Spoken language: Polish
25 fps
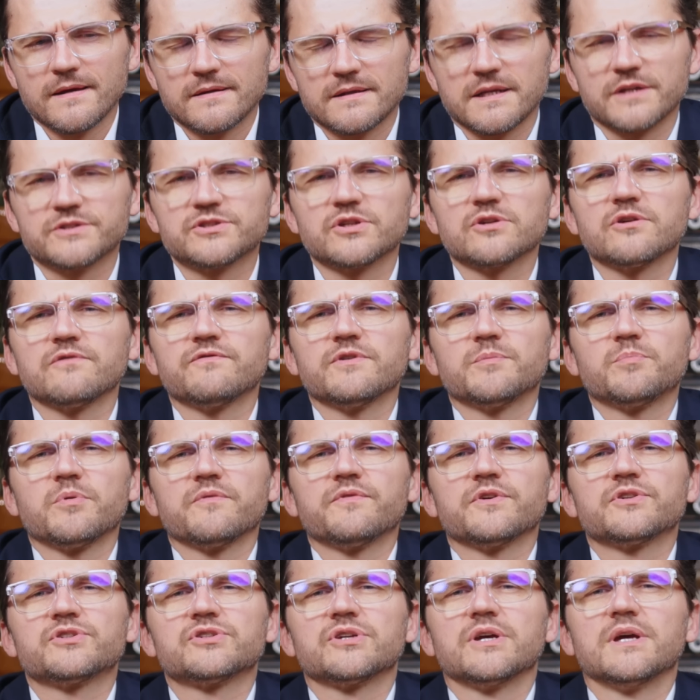Dlaczego
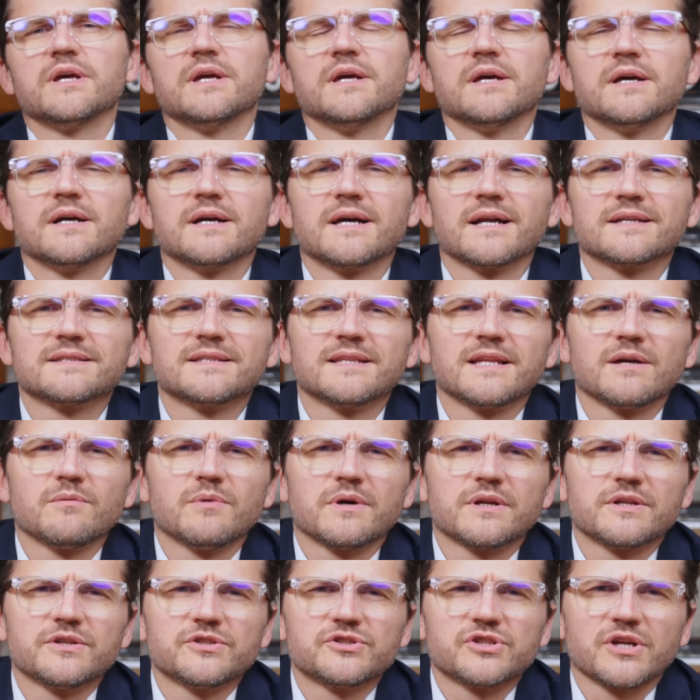wypowiedź
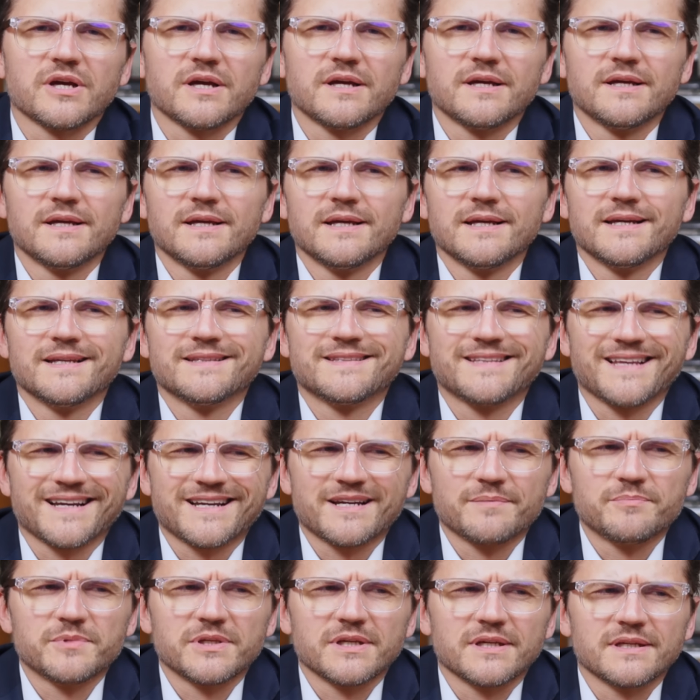kardynała Rysia
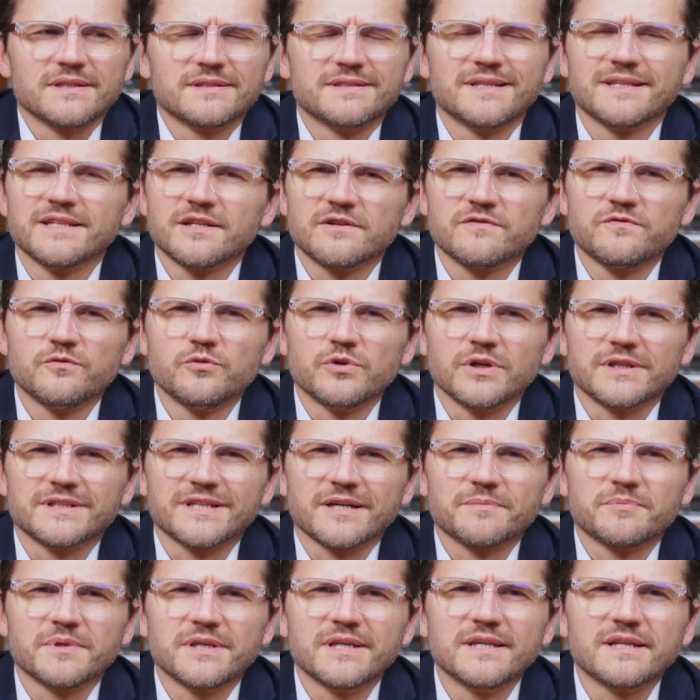tak mnie denerwuje,
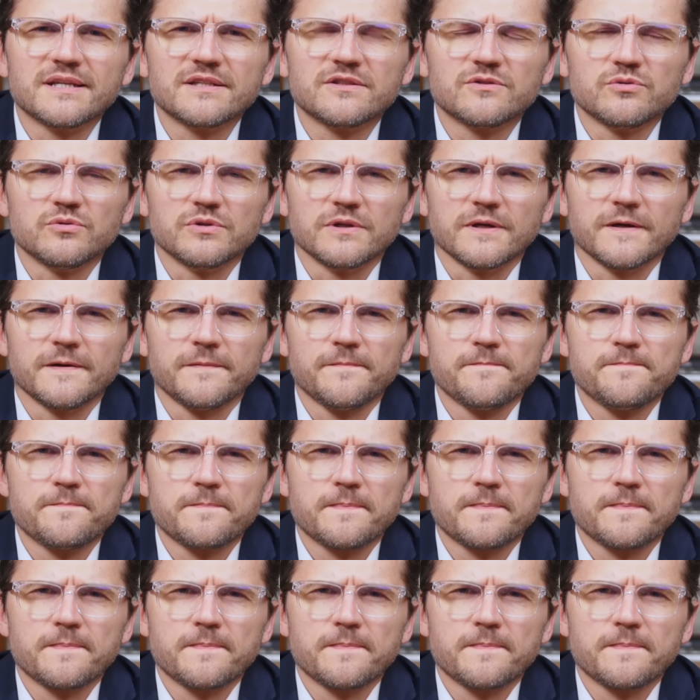tak mnie irytuje?